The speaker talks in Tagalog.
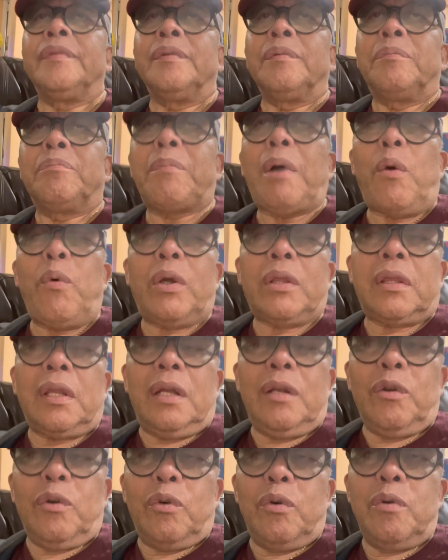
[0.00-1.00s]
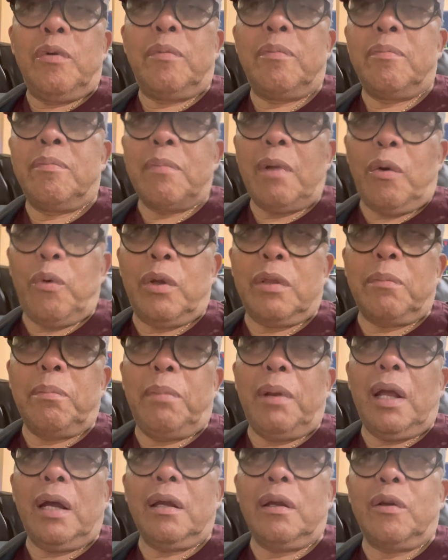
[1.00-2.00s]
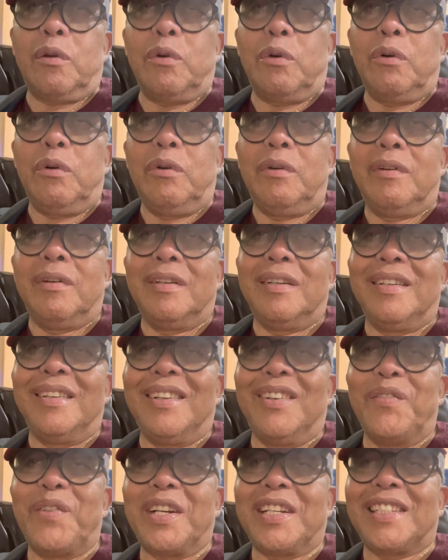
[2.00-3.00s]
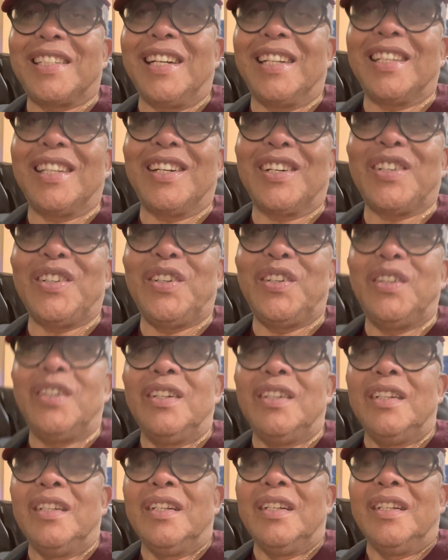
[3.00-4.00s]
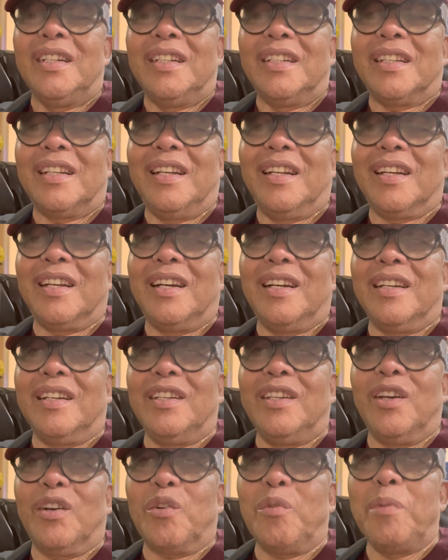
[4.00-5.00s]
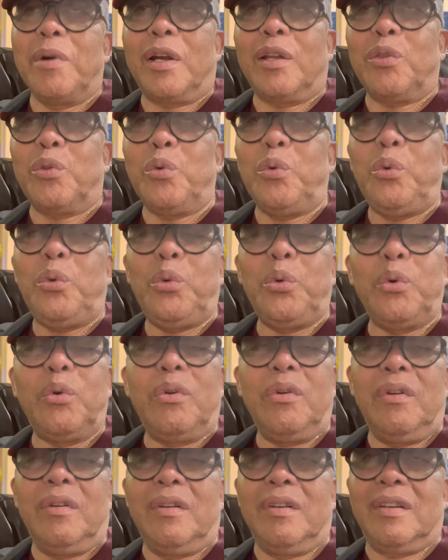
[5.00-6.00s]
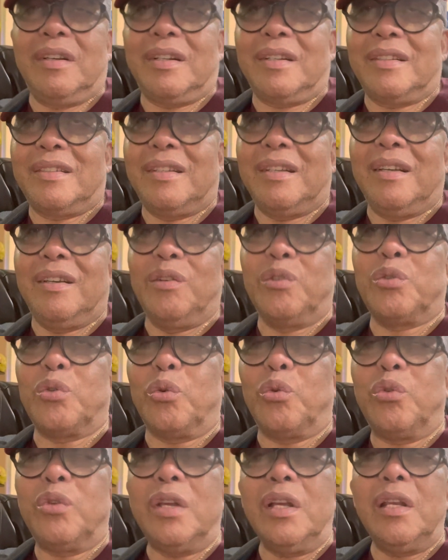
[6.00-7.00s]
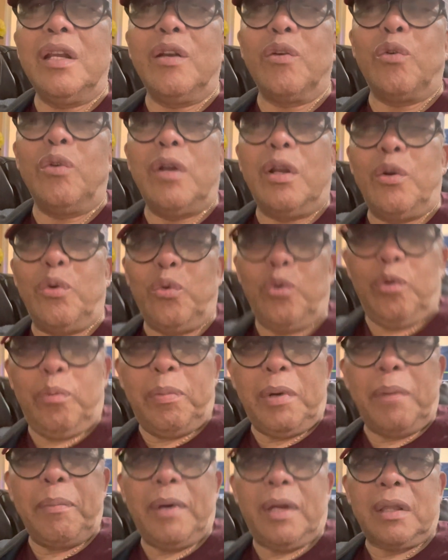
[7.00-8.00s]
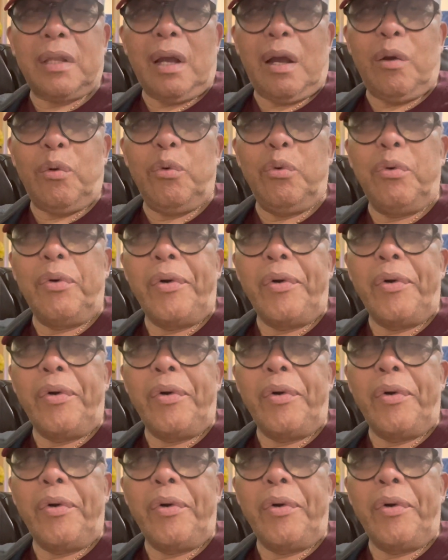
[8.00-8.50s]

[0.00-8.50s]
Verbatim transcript: bawat ano, bawat vlog ko na mag-start ako, talagang hindi ako makatulog. Kasi gusto kong tingnan kung nanood ba ang mga tao.